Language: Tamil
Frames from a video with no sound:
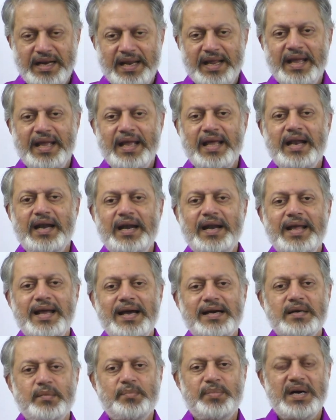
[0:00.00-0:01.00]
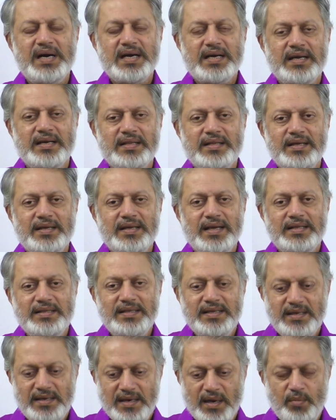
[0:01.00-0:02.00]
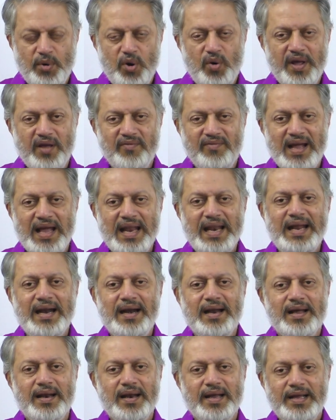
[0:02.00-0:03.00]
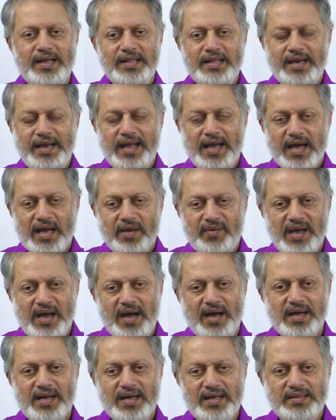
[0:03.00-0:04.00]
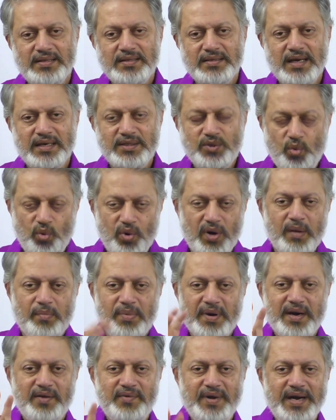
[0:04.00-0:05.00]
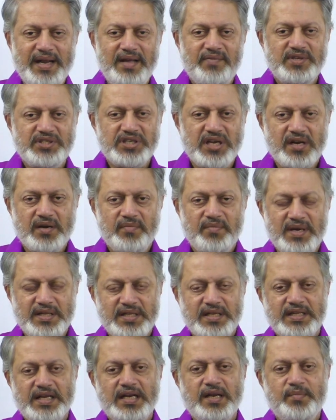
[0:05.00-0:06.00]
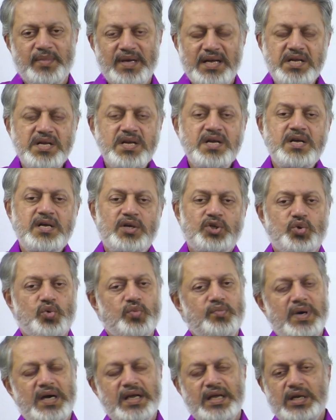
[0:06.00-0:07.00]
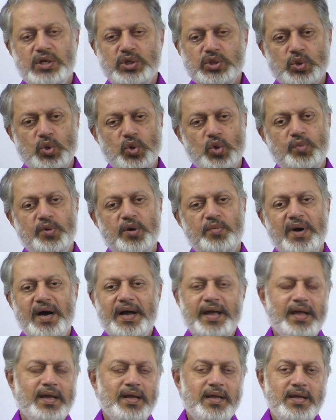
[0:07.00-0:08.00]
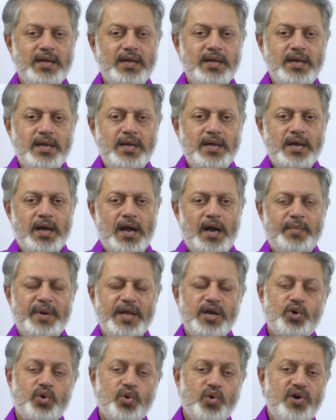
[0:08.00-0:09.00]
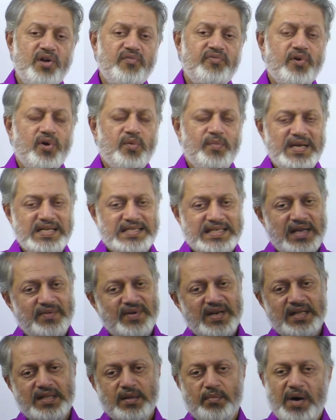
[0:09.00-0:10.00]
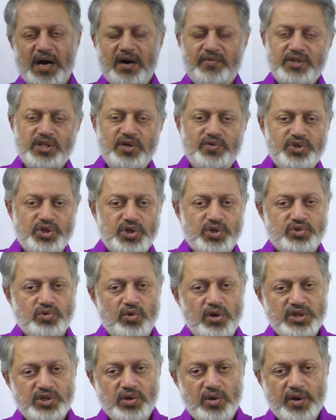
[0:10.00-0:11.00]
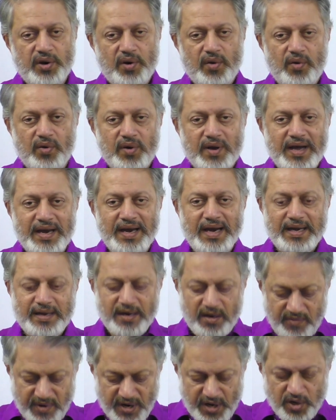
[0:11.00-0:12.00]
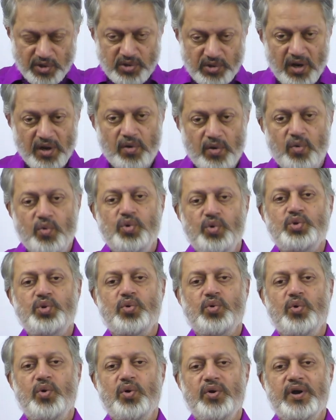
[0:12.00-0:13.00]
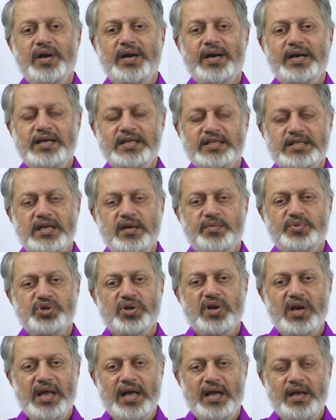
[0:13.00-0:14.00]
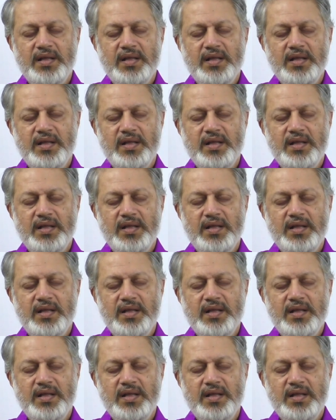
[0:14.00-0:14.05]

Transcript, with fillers: நேரடியாக பார்க்கறதுக்கு அது நம்மளுடைய வேலைகளுக்கெல்லாம் எதிரியாகவே ஆகாது அது உள்ள பண்ண வேண்டிய விசாரம் அதை தான் நம்ம சும்மா இரு சுரூபமாய் அப்படின்னு டுவெண்ட்டி ஃபோர் பை செவன் அந்த பாவத்தை வச்சுக்க சொல்லி சொல்லியிருக்கோம் கனெக்டட் வீடியோஸ்லாம் கொடுத்துருக்கோம் கீழே டிஸ்கிரிப்ஷன்ல